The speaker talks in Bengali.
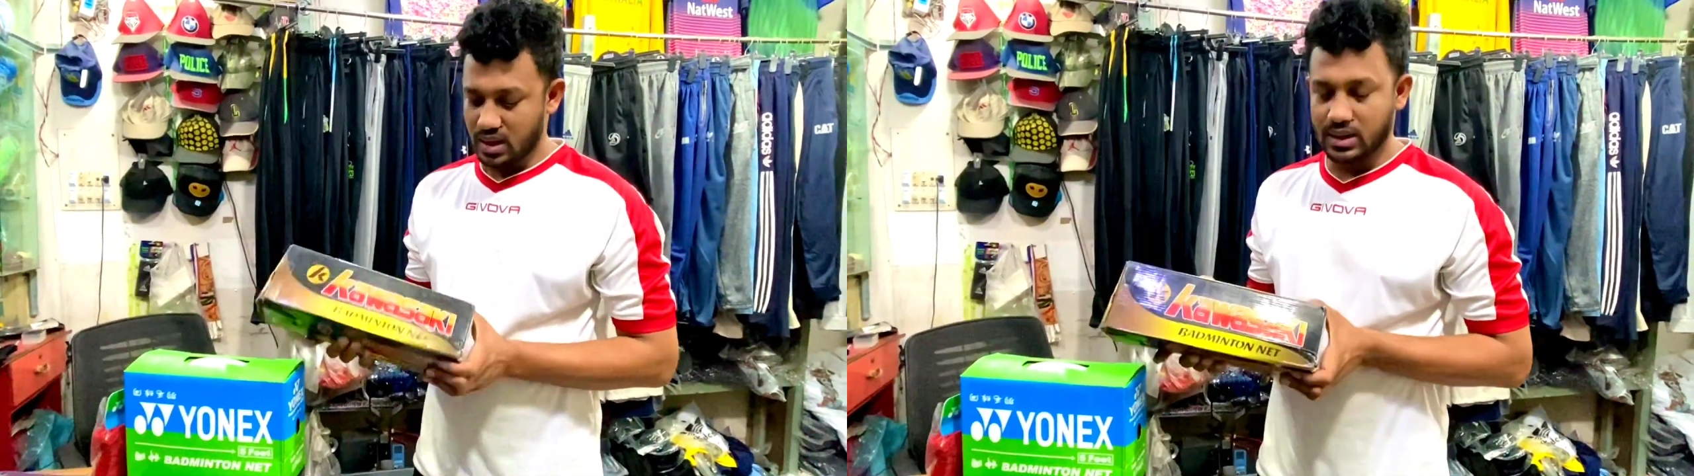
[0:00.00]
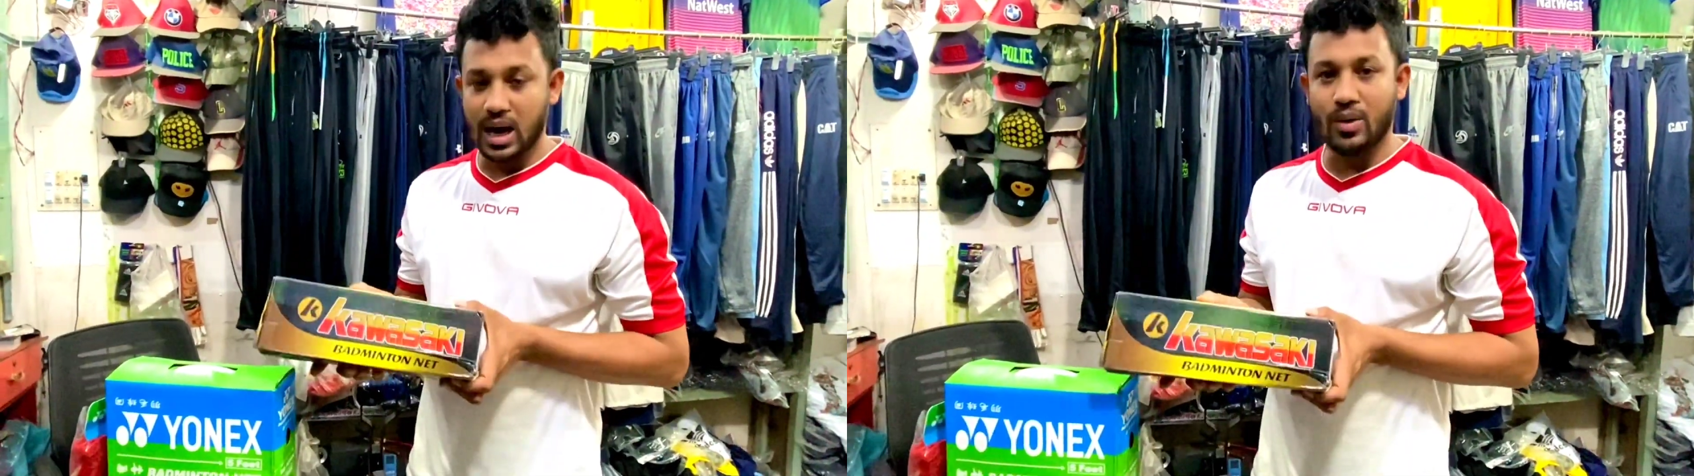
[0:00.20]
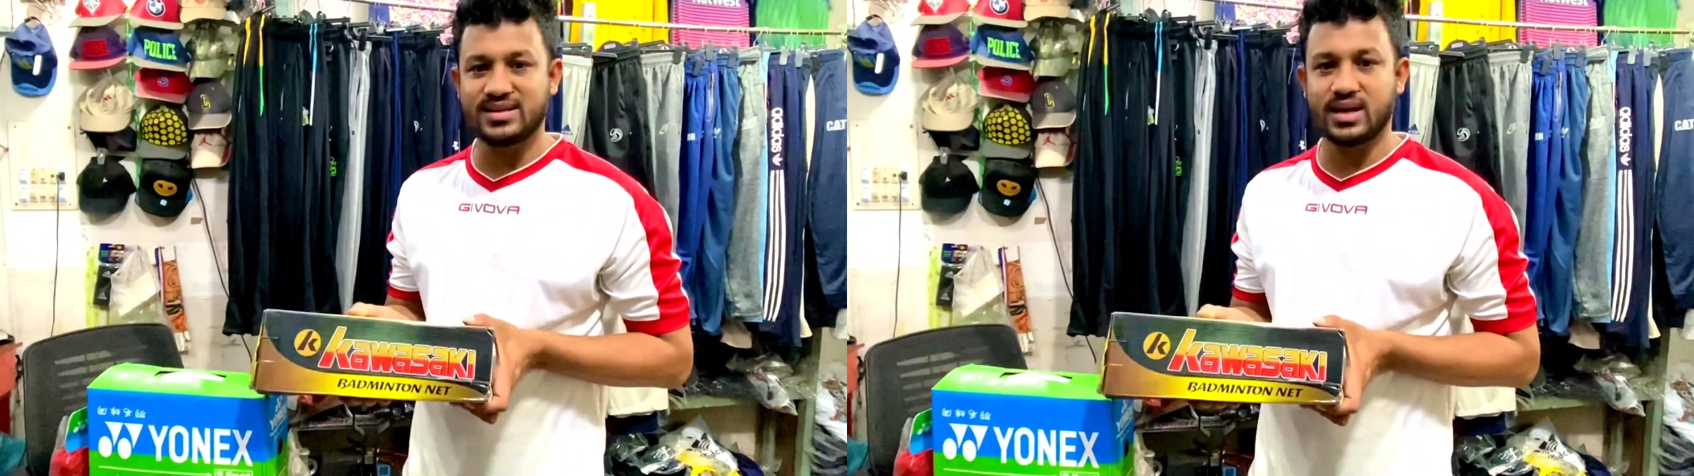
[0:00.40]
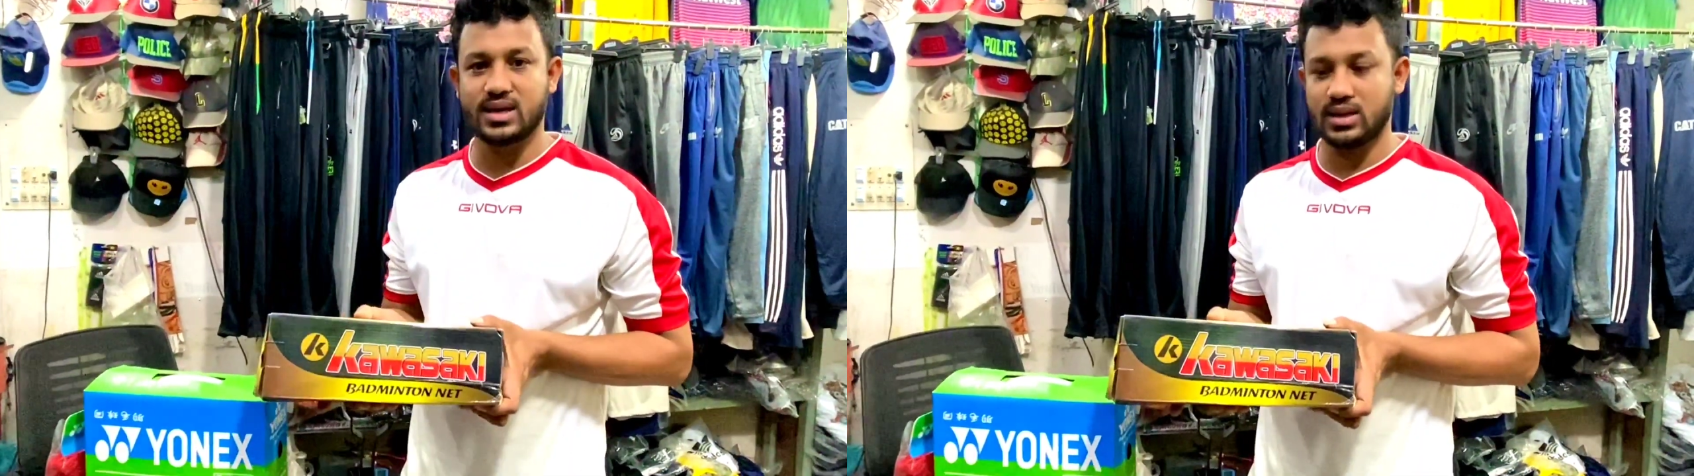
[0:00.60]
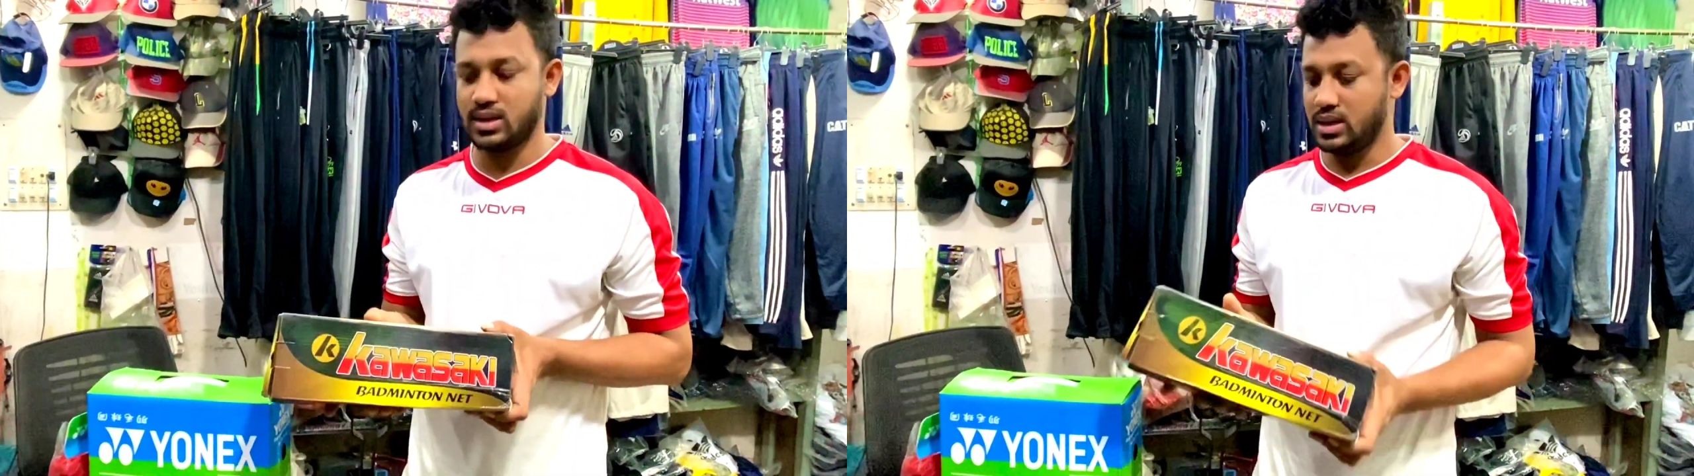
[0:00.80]
কাওয়াসাকি
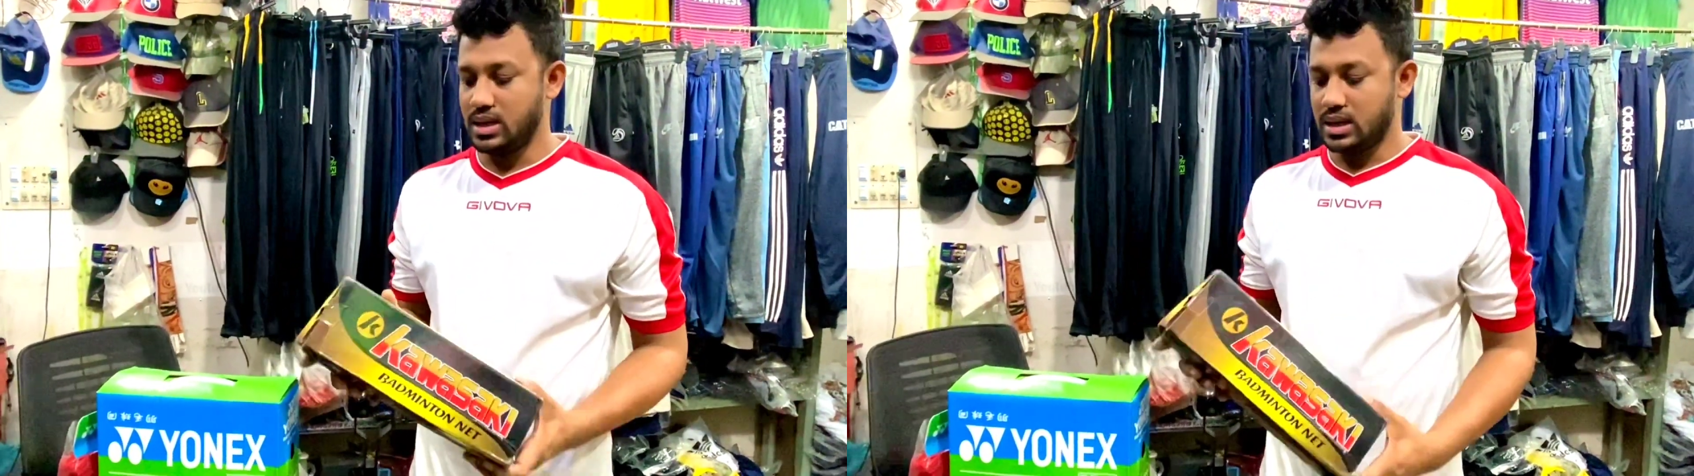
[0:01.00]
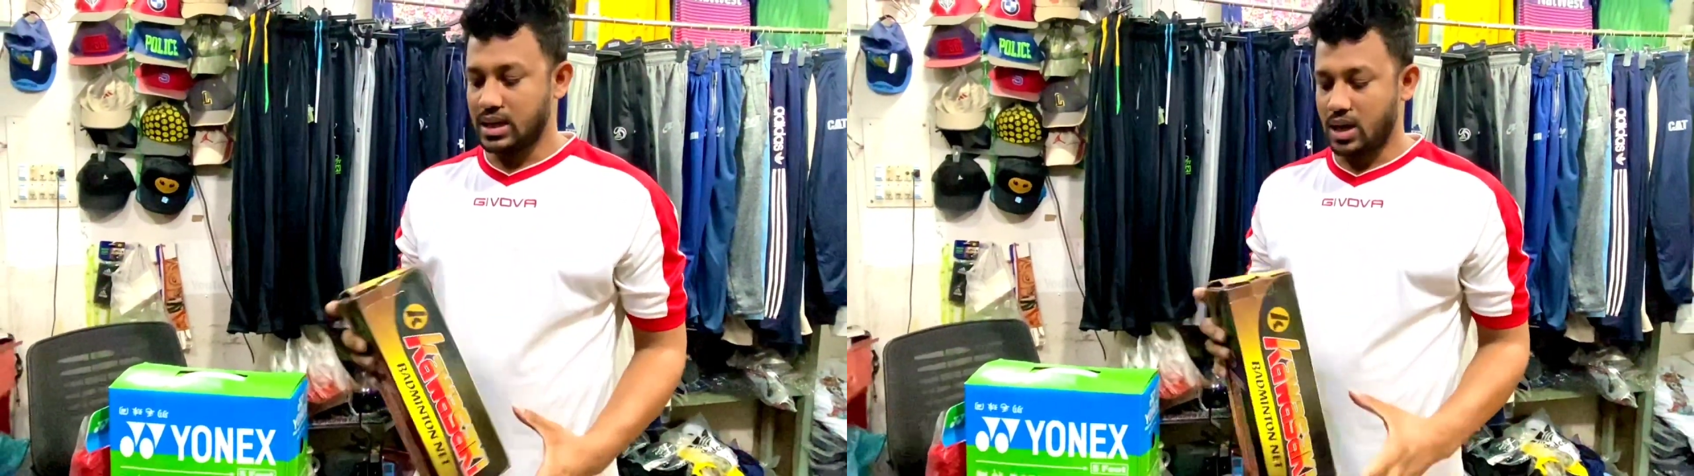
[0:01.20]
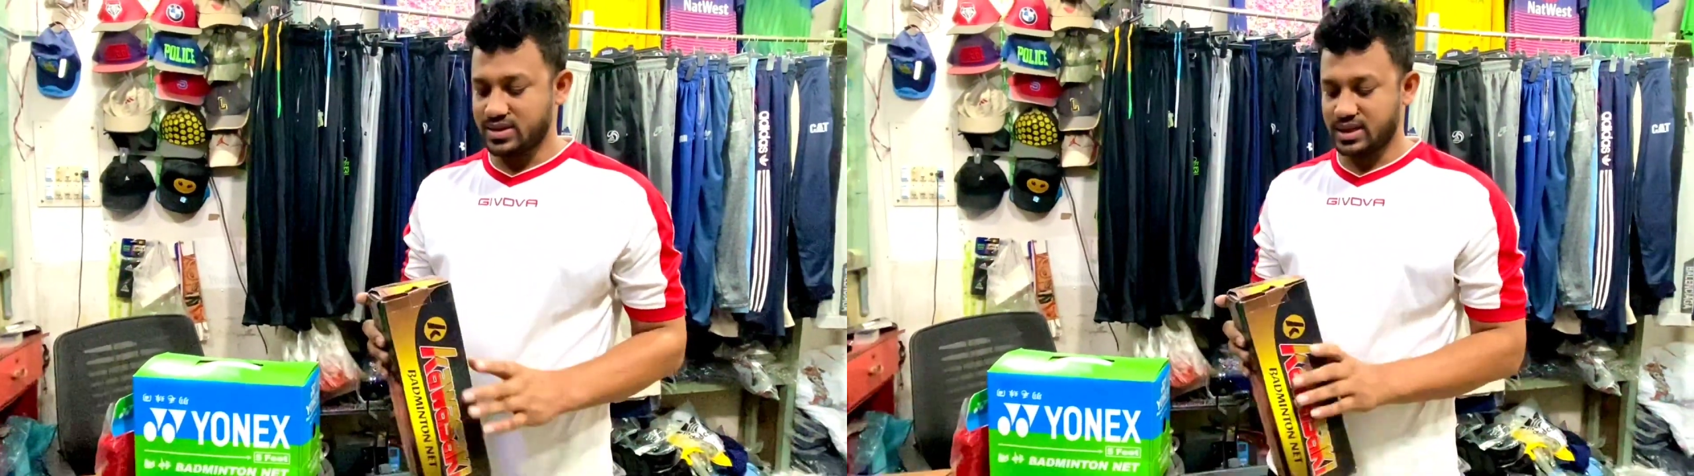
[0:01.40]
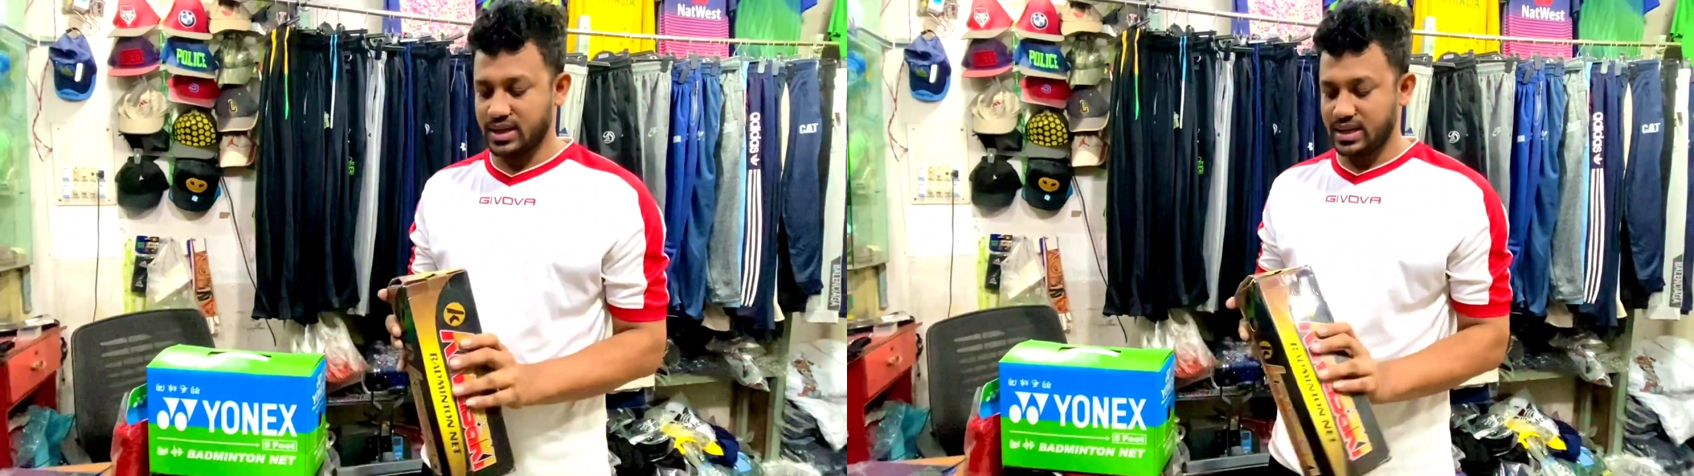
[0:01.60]
কাওয়াসাকি